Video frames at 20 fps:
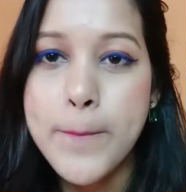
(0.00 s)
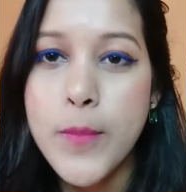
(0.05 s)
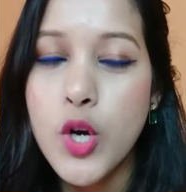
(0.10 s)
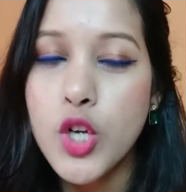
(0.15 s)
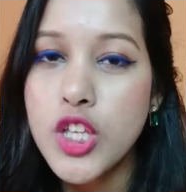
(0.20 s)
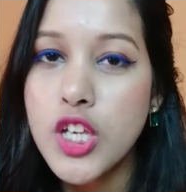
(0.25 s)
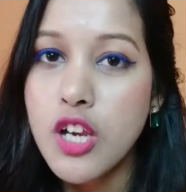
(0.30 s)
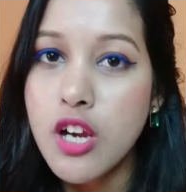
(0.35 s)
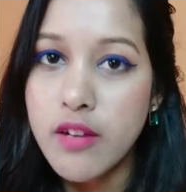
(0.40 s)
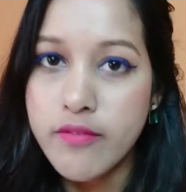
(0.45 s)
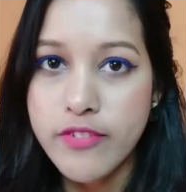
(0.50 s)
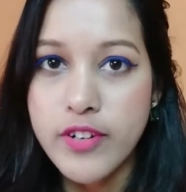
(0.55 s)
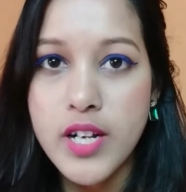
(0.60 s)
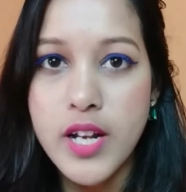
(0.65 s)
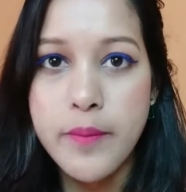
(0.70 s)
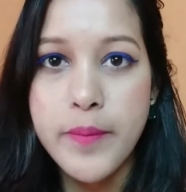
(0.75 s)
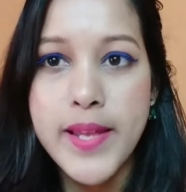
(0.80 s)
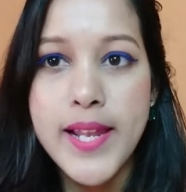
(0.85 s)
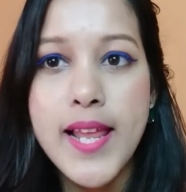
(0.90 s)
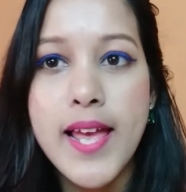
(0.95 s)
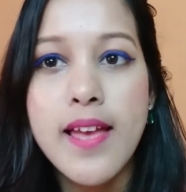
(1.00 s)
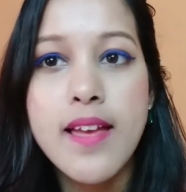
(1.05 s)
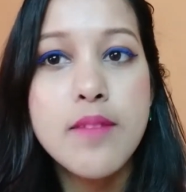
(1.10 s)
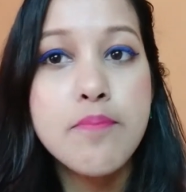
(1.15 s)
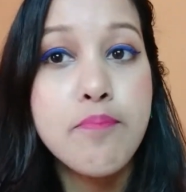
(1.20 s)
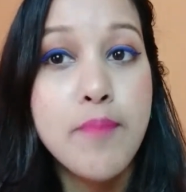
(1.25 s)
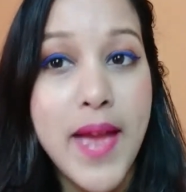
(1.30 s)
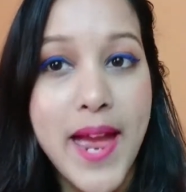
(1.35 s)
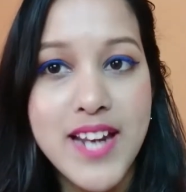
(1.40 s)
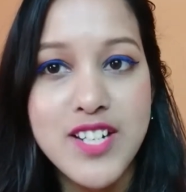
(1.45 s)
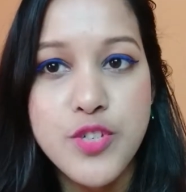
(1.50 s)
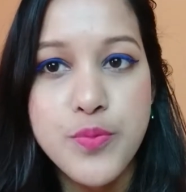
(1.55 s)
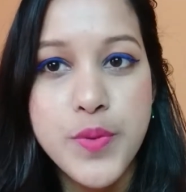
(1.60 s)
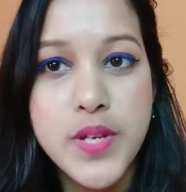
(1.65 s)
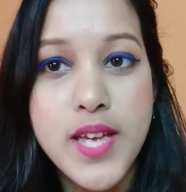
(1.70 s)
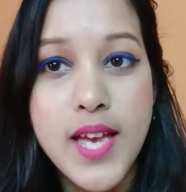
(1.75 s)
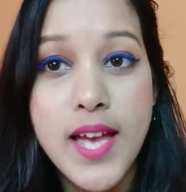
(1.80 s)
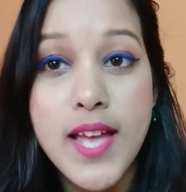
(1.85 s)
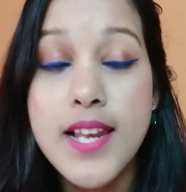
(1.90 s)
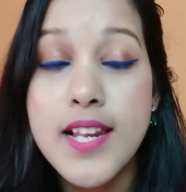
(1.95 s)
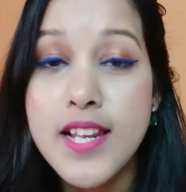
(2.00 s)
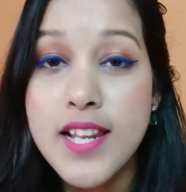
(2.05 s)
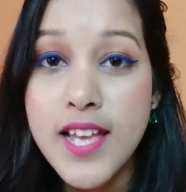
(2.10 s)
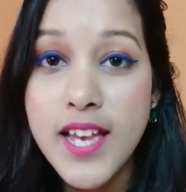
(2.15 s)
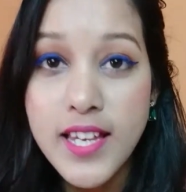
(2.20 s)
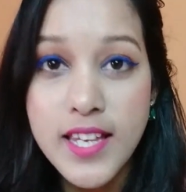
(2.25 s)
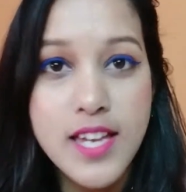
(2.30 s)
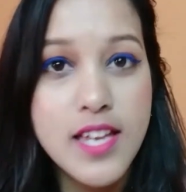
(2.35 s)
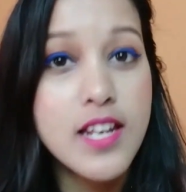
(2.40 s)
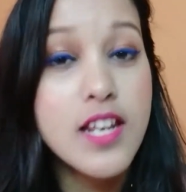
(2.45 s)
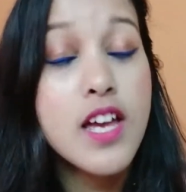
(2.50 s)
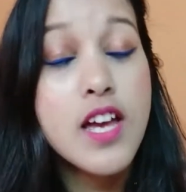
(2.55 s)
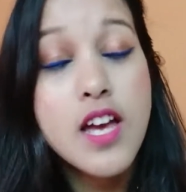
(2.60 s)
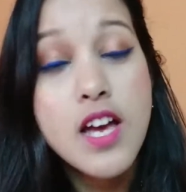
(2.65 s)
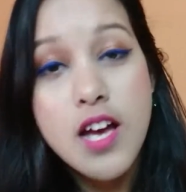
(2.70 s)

बहुत ही कंफर्टेबल है मैट भी है लेकिन